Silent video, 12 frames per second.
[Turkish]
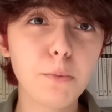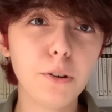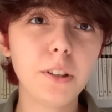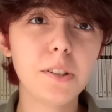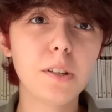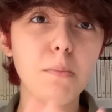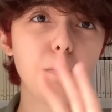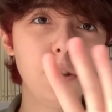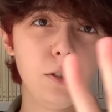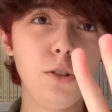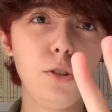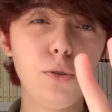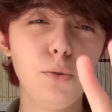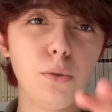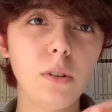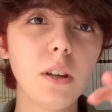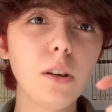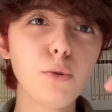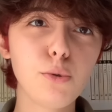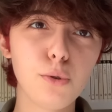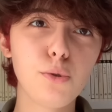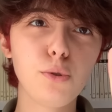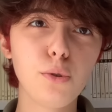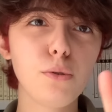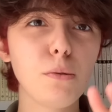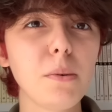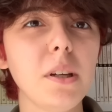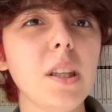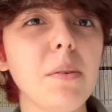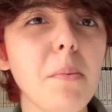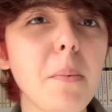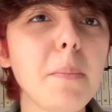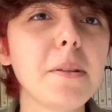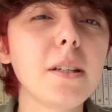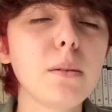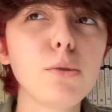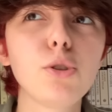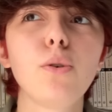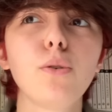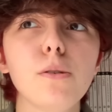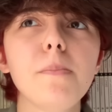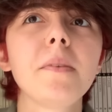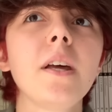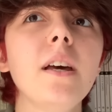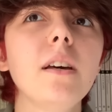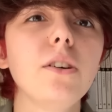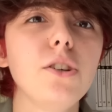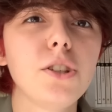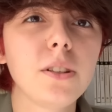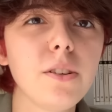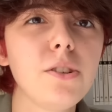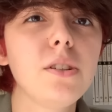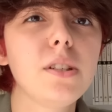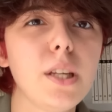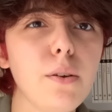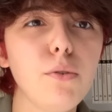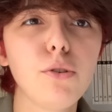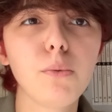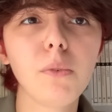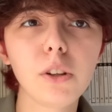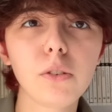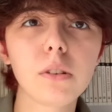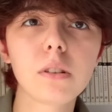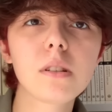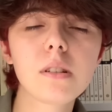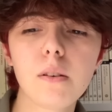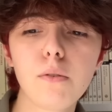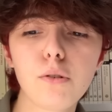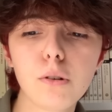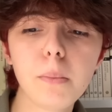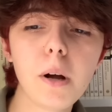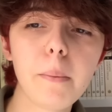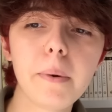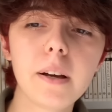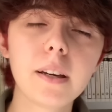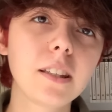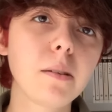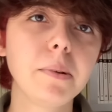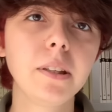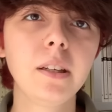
böylece 5. günde 3. YouTuber kitabımı bitirmiş oldum. Işıl Işığı seviyorum, videolarını seviyorum ama kitabını